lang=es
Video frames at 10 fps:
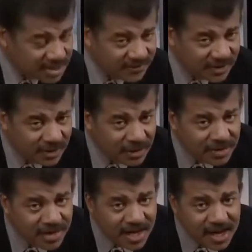había una
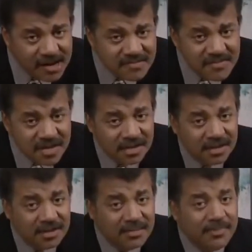atmósfera,
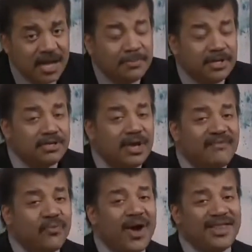entonces
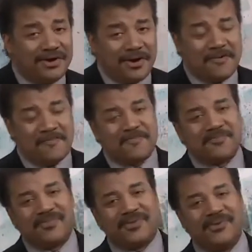quizás también habría
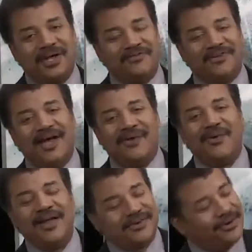un clima.
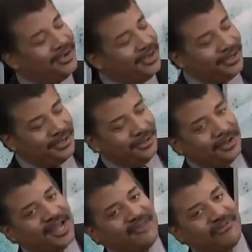Y si hay un clima,
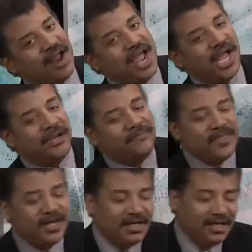entonces
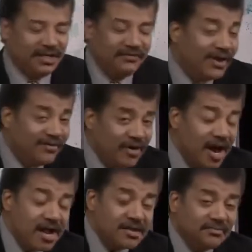habrá lluvia.
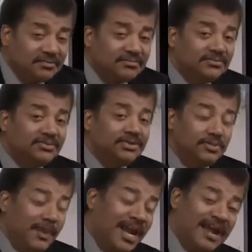Y si hay lluvia,
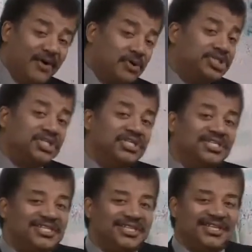habrá
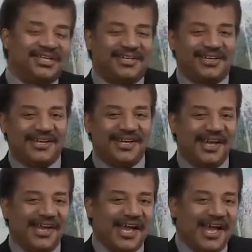océanos.
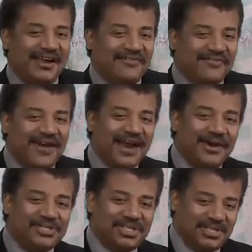
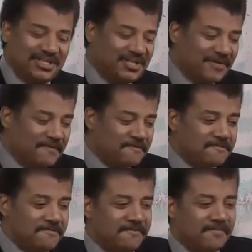Y si hay
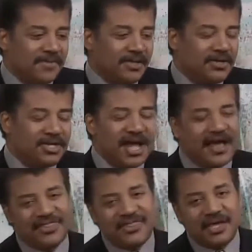océanos,
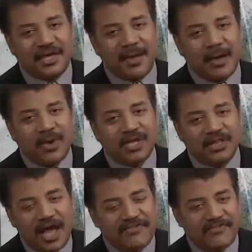surge la
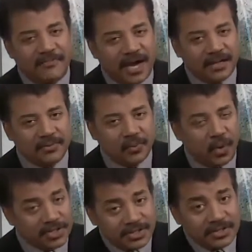cuestión de qué
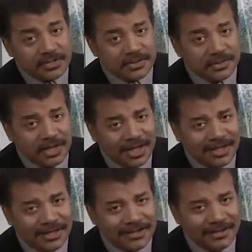querrá hacer la
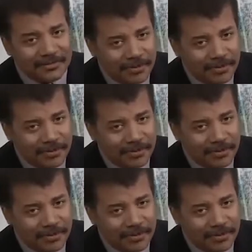vida con